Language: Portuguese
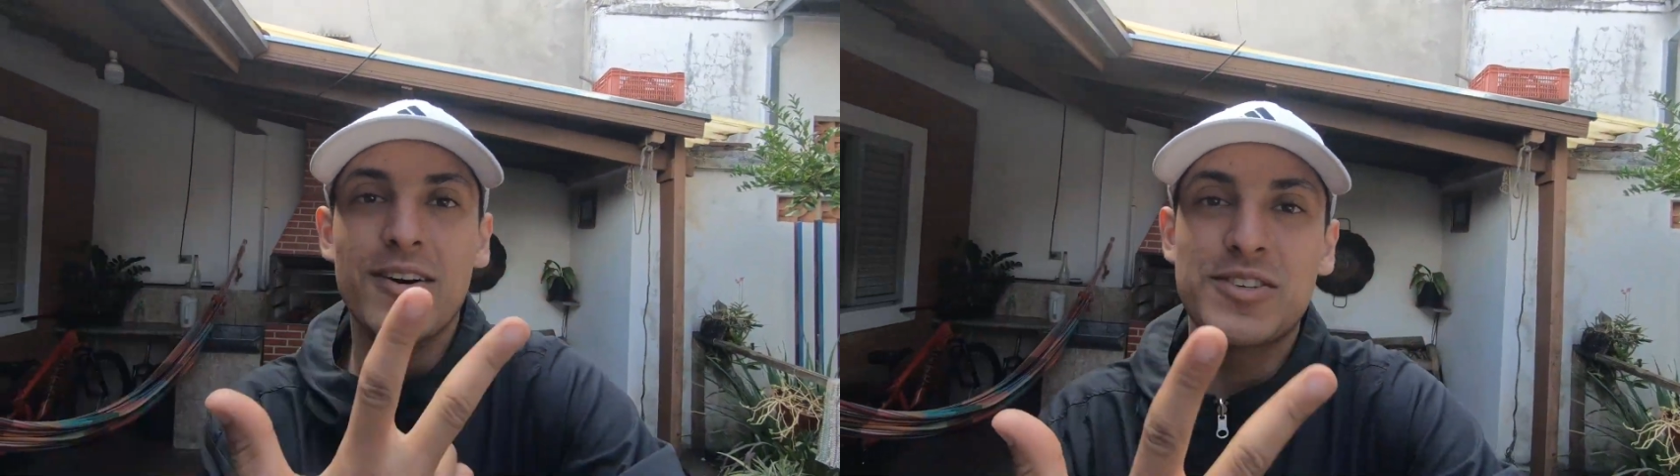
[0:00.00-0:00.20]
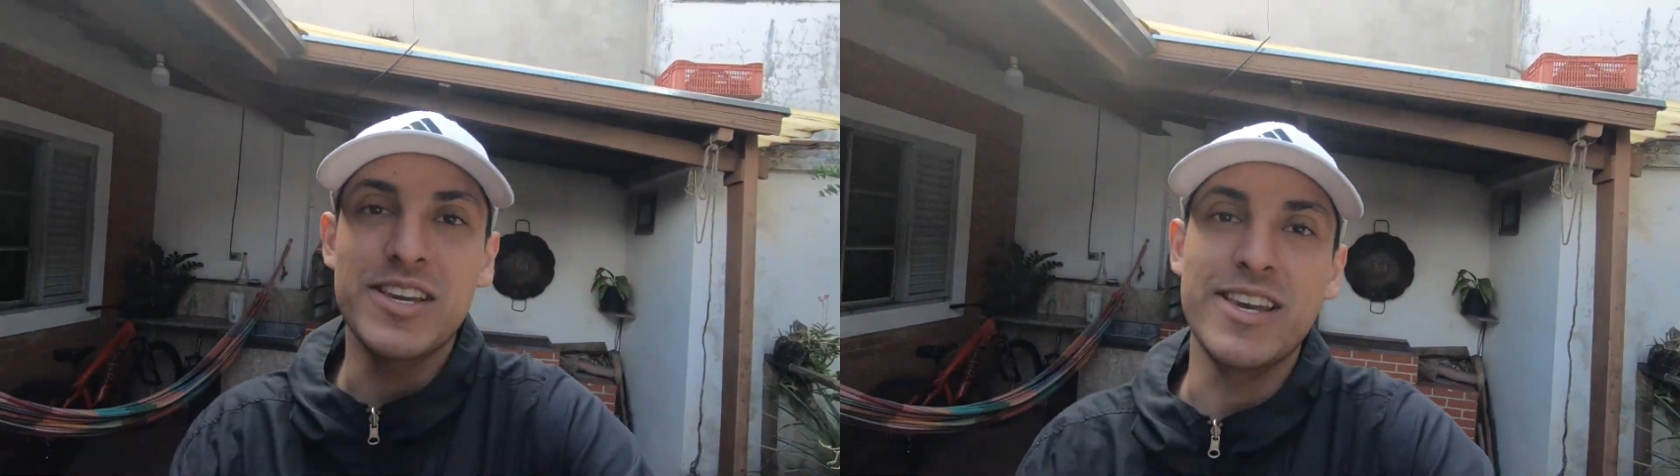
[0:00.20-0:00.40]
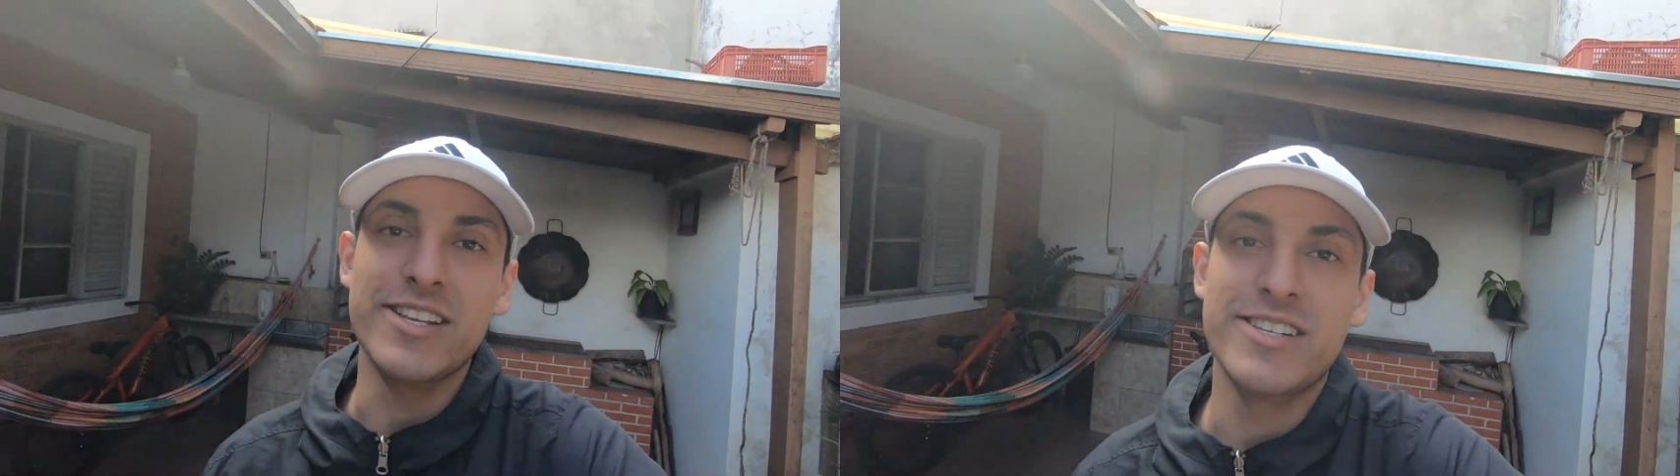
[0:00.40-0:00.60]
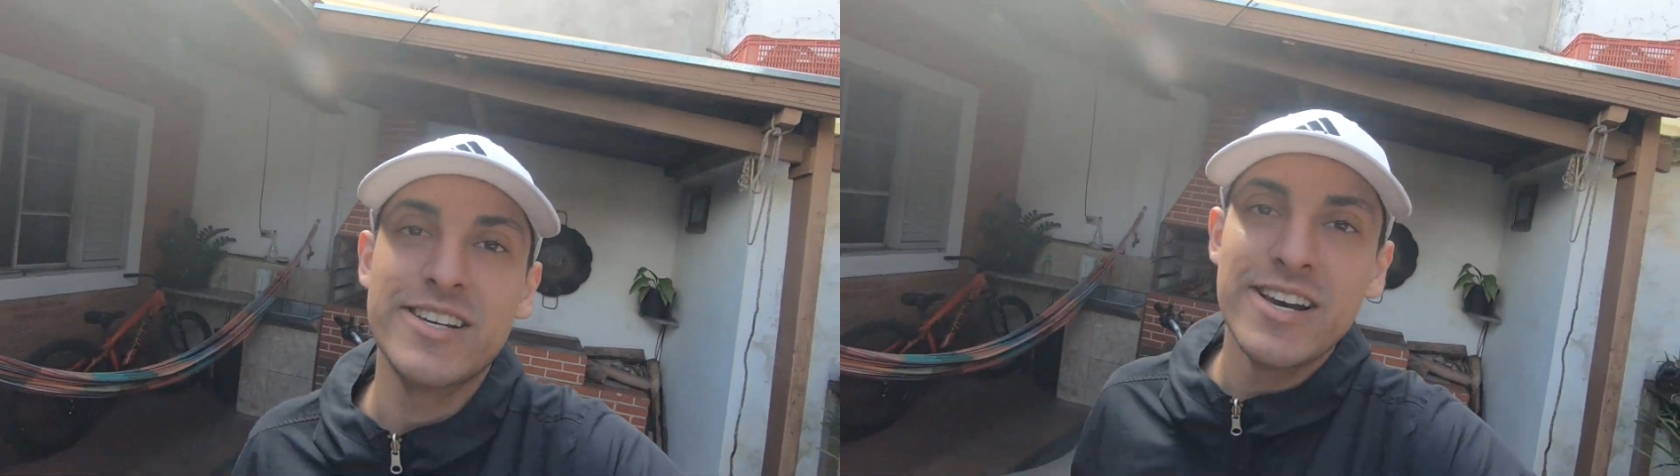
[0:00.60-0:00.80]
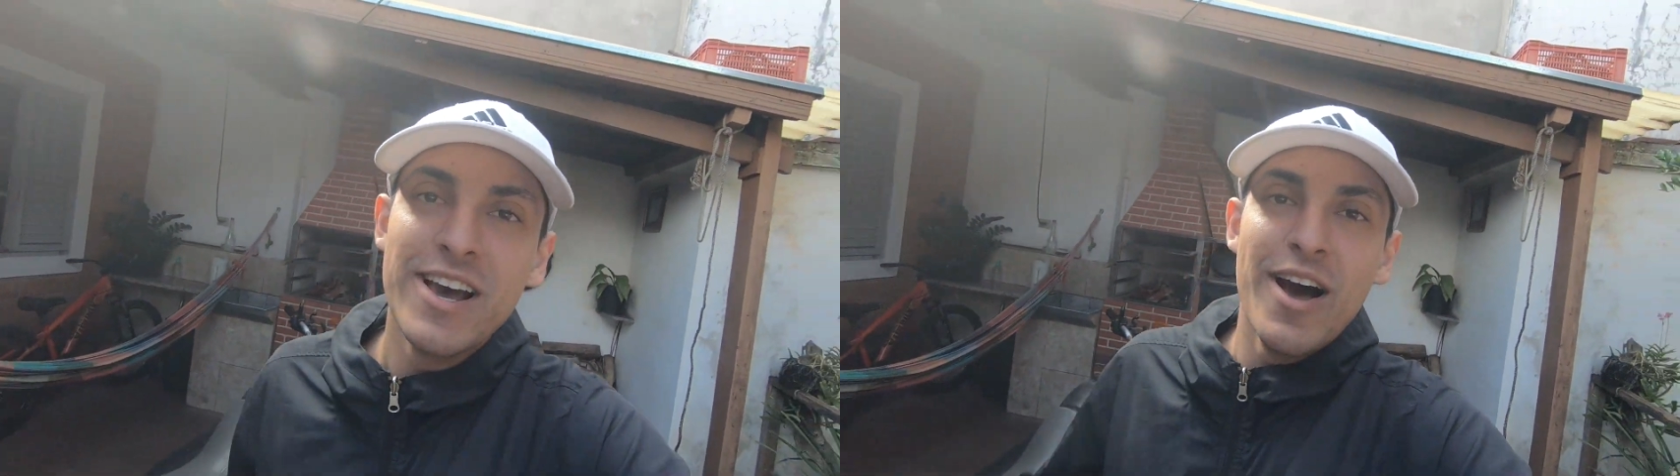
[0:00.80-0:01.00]
o seguinte
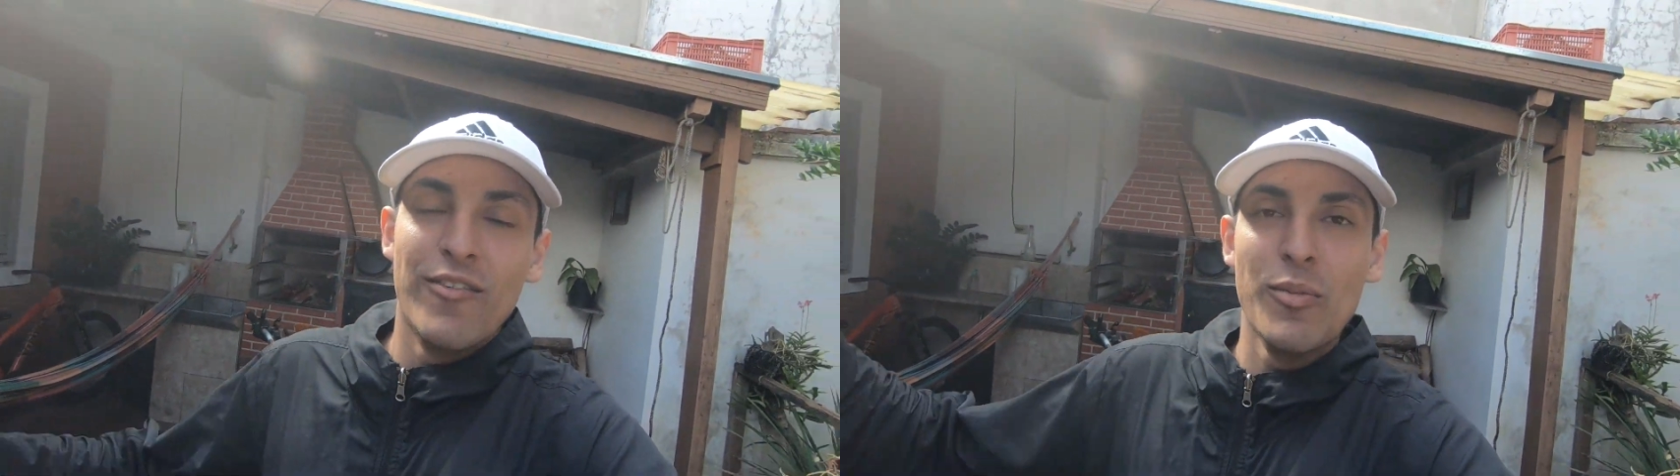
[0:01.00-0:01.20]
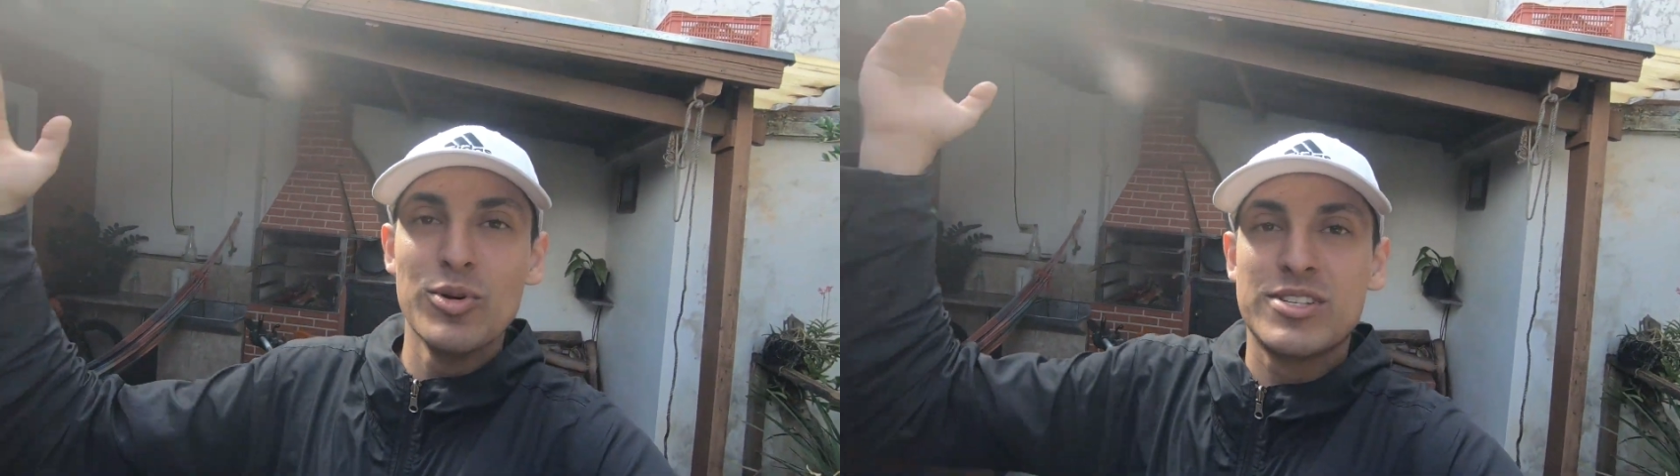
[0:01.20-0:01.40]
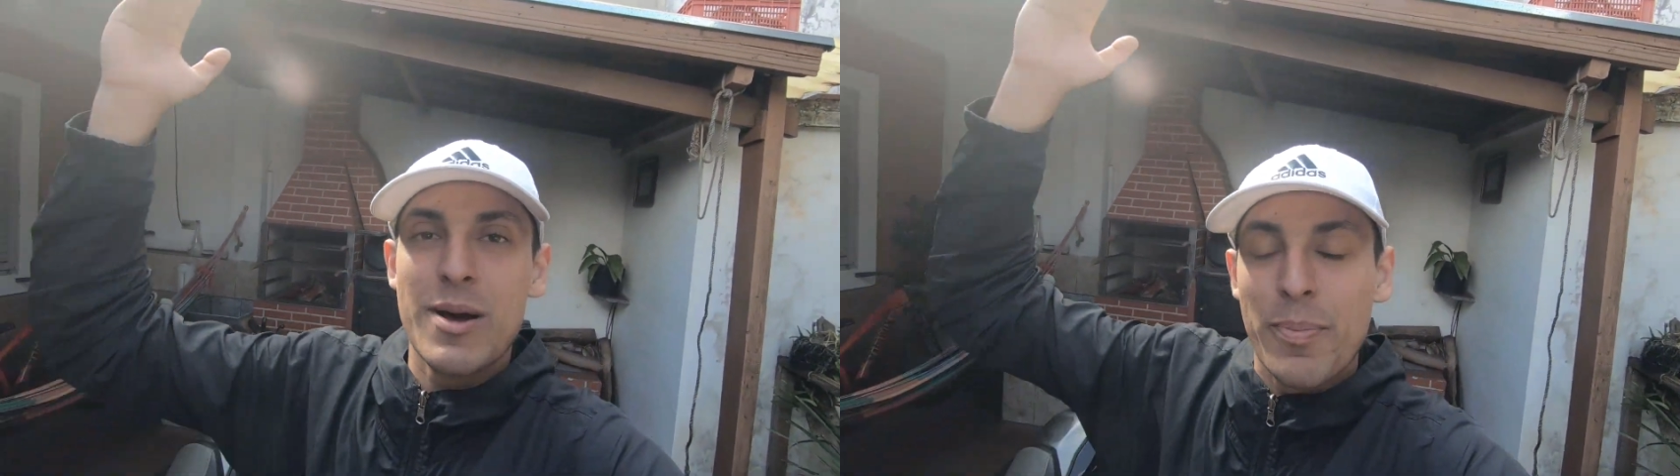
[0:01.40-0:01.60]
vou mostrar